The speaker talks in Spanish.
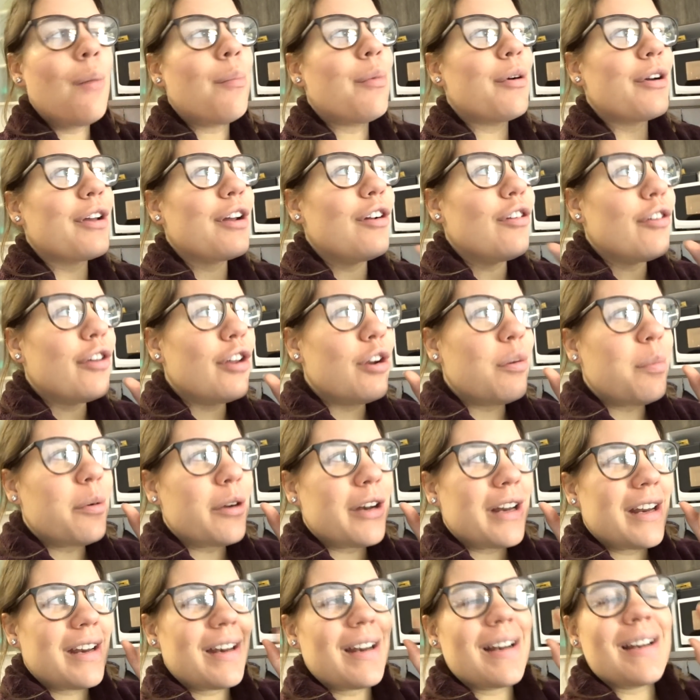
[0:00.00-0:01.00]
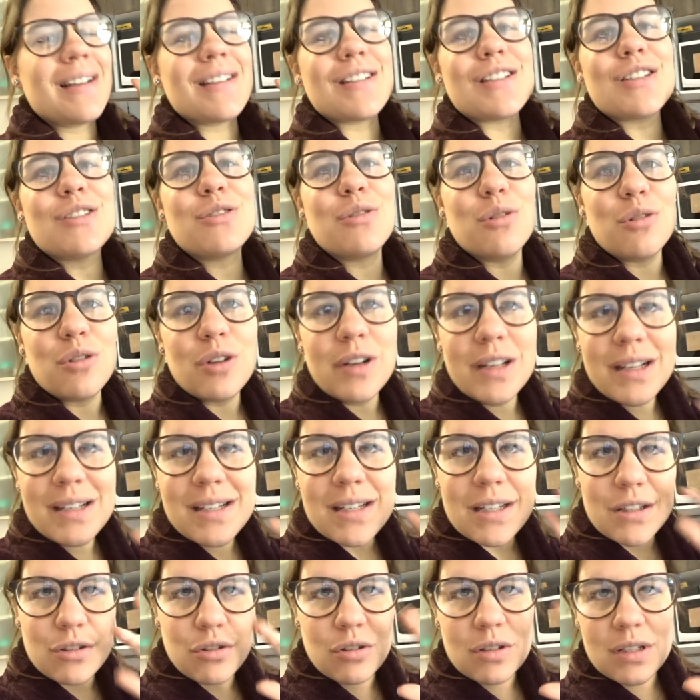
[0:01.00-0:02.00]
porque lo quiero poner en
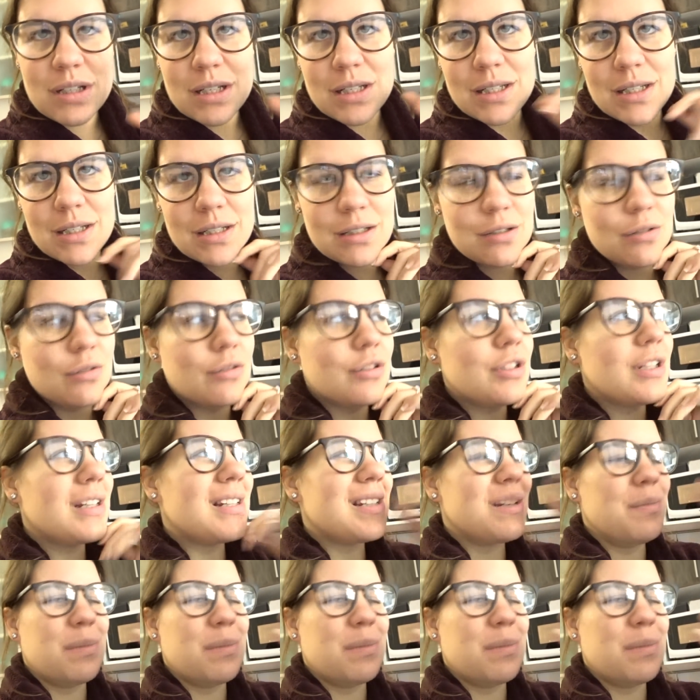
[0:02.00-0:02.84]
stories y todas esas cosas.